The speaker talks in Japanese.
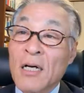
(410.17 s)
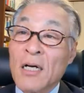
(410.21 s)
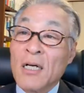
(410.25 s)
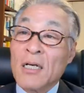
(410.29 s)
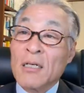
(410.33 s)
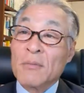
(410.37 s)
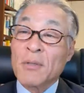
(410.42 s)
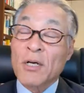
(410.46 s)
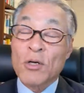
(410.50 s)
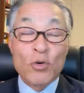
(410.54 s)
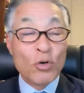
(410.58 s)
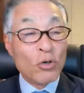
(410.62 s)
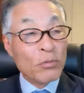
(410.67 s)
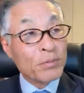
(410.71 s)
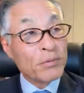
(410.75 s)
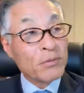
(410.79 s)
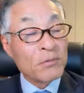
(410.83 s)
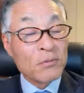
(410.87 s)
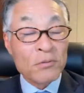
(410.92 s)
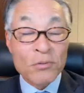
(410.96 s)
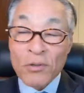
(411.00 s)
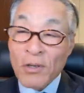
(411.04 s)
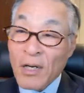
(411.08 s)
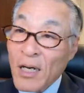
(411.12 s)
うん、まあ、古
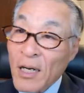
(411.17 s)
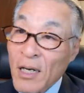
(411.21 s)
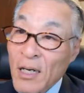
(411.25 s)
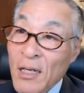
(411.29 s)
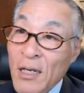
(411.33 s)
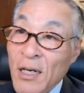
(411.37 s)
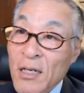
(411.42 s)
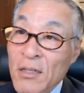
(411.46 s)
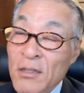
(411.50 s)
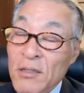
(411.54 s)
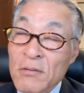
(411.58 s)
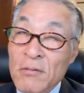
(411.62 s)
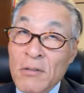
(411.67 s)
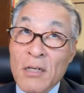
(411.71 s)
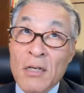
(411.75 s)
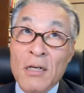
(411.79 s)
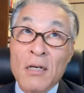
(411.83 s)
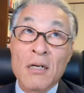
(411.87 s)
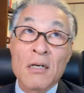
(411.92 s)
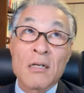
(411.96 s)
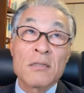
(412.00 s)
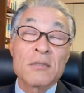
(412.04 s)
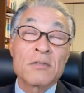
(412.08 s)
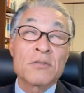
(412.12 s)
文とか、あるい
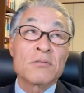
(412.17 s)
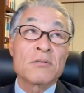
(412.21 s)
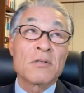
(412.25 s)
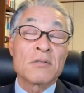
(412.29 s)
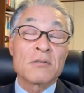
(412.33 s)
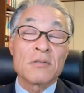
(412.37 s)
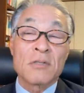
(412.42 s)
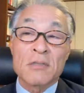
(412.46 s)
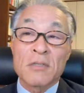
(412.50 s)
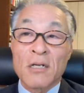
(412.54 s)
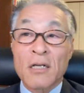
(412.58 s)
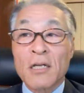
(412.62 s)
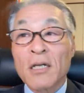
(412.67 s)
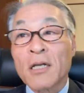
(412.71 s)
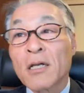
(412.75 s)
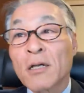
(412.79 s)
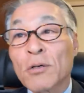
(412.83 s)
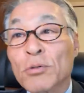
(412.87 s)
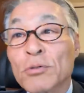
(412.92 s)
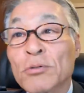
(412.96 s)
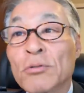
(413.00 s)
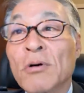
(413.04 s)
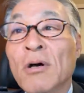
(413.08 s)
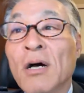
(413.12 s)
は中学だったら英
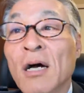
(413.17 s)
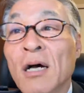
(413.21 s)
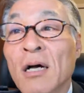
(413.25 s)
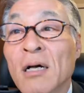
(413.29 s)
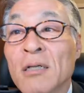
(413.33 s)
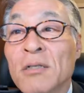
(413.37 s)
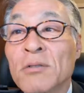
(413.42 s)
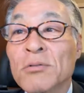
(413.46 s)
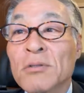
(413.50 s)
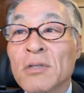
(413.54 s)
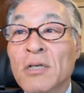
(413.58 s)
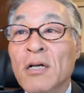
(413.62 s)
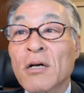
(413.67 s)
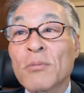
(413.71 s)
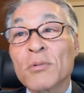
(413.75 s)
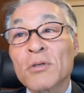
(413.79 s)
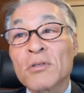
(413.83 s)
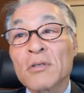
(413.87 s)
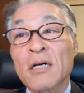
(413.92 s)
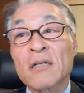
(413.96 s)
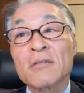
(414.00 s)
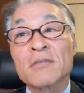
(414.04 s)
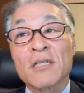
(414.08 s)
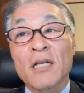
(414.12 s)
語とか、いろんな科
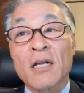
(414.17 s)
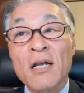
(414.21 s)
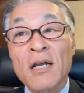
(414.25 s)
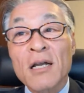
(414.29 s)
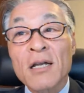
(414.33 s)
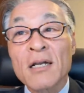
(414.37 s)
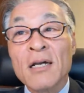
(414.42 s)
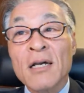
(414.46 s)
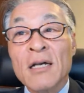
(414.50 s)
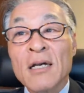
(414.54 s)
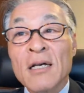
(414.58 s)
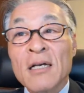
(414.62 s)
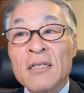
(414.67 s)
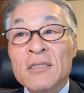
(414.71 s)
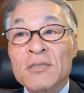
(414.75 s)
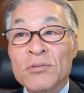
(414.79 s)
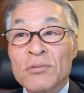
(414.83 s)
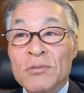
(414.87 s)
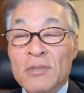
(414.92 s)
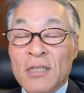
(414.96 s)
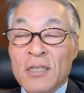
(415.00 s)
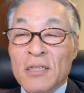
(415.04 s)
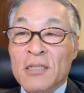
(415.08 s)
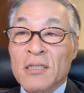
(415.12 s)
目があるじゃない、そ
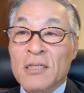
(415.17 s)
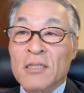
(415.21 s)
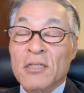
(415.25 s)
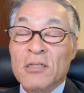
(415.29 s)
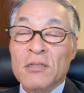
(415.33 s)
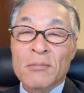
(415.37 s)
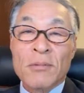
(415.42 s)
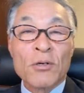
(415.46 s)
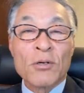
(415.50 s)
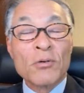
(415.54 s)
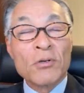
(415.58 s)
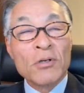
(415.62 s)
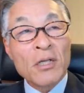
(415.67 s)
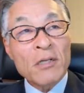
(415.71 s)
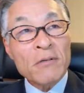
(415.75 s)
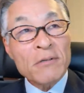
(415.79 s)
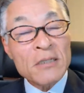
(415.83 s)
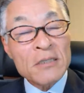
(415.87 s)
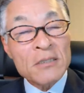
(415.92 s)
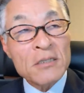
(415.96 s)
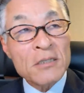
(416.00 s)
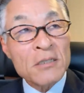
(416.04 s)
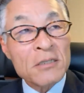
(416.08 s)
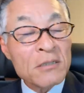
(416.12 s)
の中で例えば俺
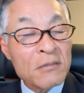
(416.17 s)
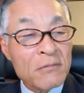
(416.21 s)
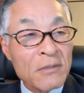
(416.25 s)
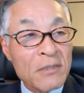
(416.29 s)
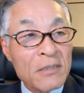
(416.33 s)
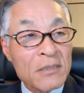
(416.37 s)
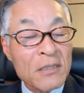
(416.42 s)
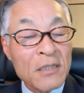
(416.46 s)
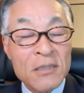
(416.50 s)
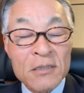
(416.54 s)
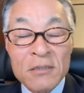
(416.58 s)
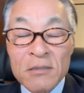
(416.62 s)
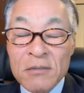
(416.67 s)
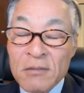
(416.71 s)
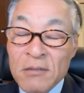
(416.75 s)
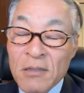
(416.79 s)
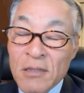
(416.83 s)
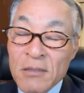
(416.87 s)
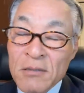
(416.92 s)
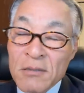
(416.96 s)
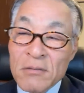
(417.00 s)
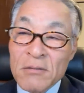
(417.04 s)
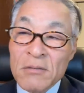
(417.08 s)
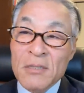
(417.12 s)
は実はさ数
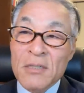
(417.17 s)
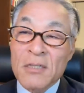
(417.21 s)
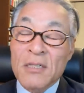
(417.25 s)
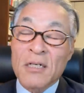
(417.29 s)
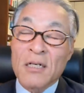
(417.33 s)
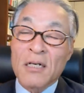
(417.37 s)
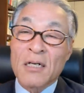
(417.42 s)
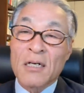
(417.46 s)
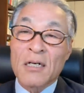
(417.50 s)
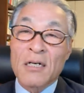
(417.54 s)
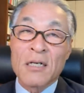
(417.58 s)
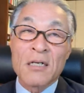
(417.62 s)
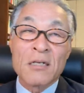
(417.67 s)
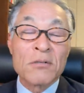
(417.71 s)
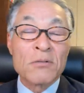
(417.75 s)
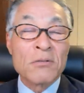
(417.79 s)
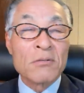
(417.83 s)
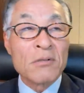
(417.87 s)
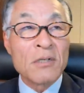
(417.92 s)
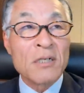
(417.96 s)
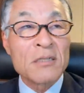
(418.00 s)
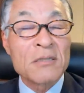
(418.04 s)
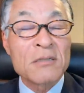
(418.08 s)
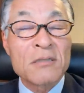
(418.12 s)
学よりか英語
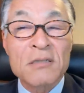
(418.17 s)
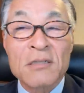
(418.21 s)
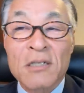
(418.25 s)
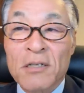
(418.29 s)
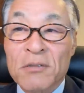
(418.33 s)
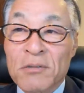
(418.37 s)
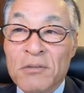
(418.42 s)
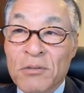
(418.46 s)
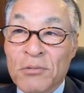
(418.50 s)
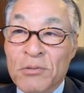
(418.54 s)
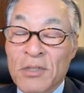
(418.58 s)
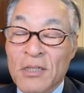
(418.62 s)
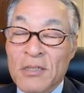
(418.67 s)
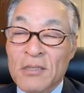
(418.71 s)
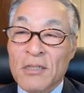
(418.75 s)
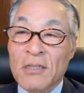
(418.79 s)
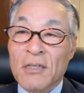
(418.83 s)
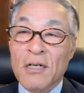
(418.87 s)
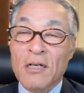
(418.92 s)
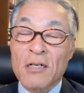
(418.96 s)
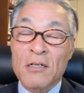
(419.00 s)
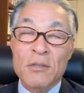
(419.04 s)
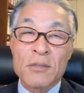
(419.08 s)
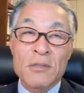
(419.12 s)
の方が好きだよって子だって
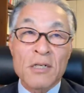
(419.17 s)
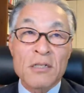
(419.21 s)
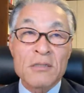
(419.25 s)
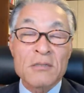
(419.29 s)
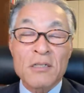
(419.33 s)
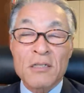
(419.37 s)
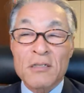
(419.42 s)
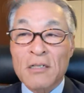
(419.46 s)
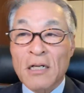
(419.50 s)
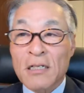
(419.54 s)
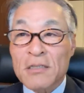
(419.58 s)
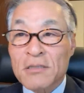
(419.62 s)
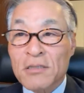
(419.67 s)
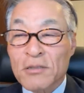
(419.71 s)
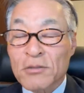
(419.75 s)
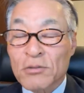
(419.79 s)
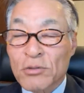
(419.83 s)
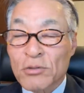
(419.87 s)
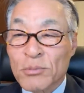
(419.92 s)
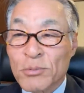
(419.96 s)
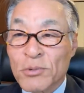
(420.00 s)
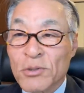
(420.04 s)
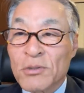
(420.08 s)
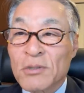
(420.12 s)
中にはたくさんいらっしゃる
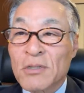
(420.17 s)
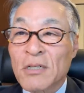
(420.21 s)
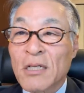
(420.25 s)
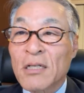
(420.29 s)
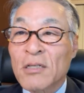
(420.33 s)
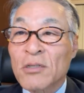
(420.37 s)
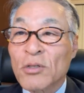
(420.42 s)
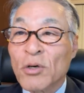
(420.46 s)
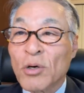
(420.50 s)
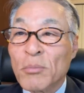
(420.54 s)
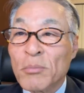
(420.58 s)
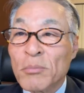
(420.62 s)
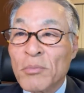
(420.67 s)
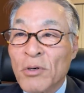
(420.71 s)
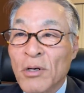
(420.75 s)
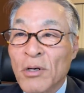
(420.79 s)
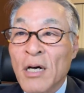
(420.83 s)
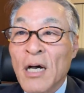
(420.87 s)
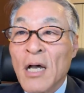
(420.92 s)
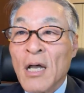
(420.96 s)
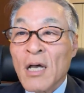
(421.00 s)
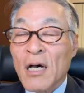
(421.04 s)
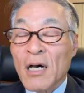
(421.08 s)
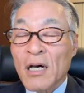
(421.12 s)
と思うけども、
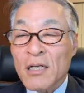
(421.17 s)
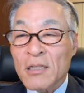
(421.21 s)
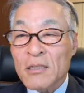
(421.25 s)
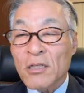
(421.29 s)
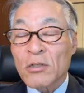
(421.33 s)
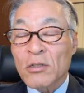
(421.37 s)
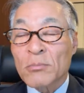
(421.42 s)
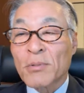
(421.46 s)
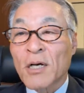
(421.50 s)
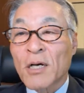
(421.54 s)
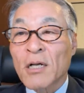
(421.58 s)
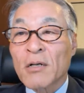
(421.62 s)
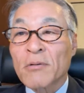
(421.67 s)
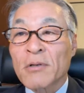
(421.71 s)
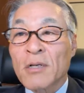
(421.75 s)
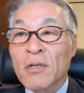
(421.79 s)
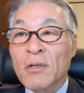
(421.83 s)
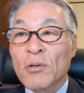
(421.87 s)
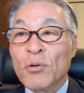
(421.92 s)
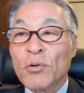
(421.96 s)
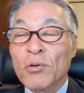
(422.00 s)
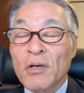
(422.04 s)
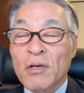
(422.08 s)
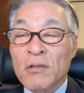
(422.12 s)
うん、あなたの場合
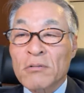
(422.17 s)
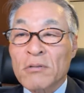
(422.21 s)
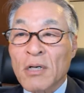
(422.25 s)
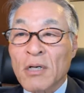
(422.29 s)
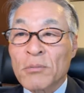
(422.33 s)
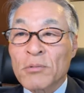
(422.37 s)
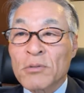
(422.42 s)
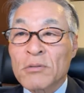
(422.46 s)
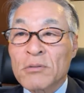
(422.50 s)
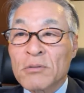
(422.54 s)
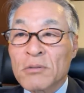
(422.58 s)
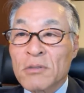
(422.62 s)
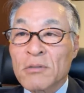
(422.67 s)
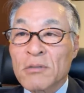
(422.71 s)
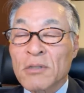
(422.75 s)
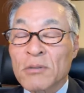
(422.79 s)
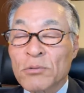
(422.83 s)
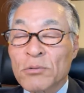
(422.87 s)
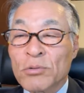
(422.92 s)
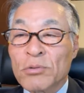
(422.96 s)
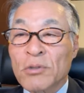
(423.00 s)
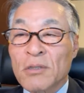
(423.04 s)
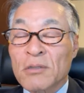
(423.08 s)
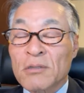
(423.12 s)
は他の科目には
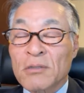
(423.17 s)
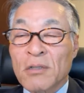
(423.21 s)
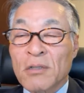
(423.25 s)
どうだった